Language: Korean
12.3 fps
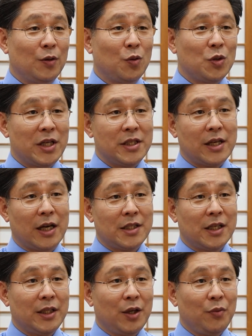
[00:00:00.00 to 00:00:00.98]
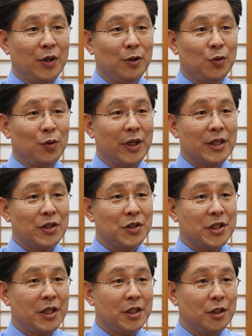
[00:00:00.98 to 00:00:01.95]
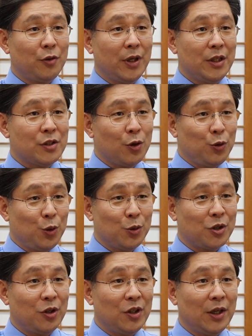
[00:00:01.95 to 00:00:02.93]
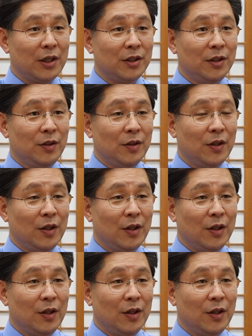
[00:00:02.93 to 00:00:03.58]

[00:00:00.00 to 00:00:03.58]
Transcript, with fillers: 로잔 4차 대회를 통해서 제시된 선교 전략을